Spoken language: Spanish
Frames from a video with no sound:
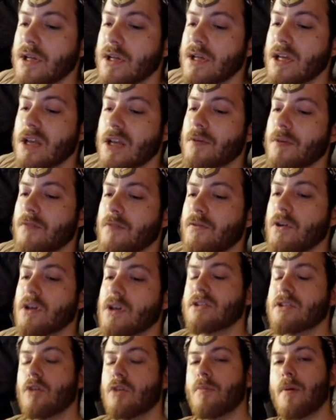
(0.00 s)
Y prefiero que
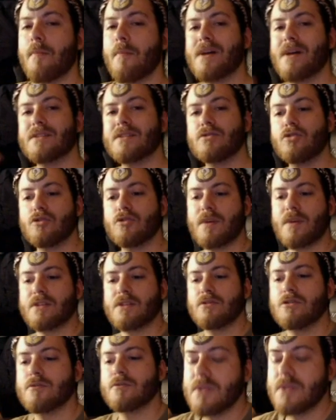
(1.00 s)
se dopen más dos, más
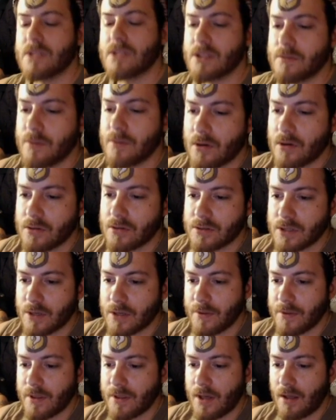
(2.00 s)
dos mis esbirros de
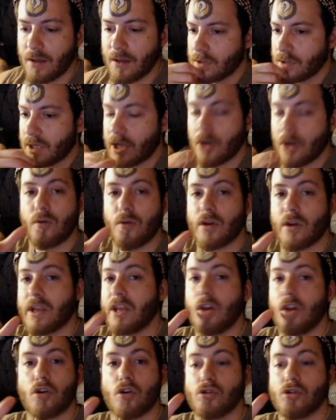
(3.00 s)
vida. Quiero,
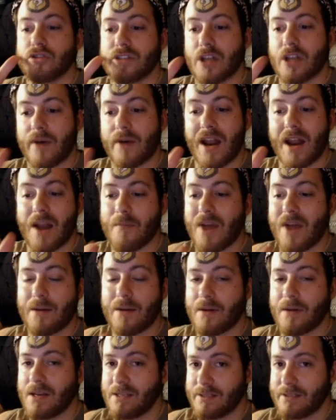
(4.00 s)
quiero conservar al
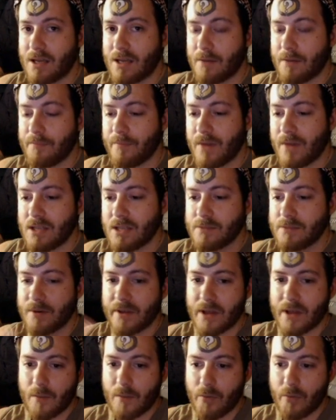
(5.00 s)
malabarista, ¿vale? Es
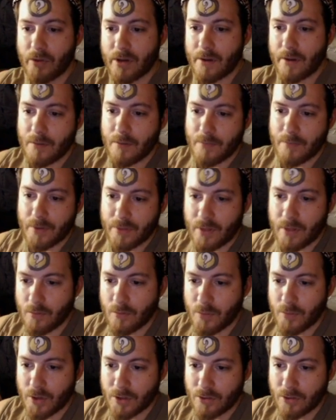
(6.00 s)
verdad que podría haber empezado
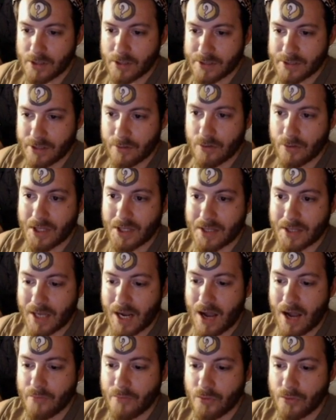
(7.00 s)
poniendo el hechizo y
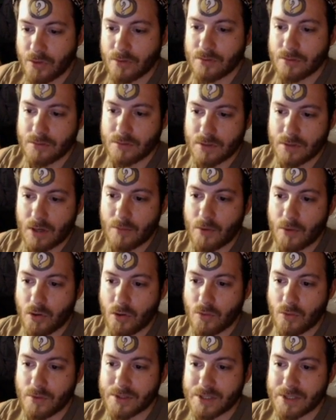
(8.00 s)
atacando, y a lo mejor
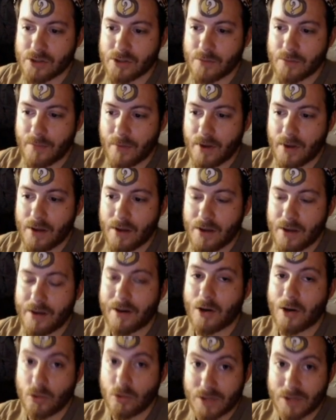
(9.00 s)
no hubiese hecho eh,
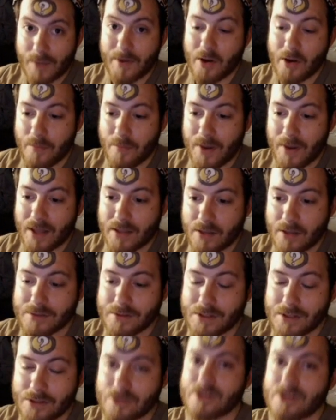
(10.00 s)
recluta mano de plata,
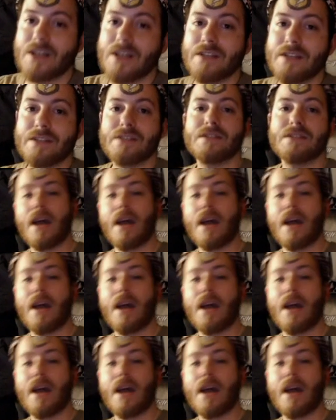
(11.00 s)
hubiese hecho secretista.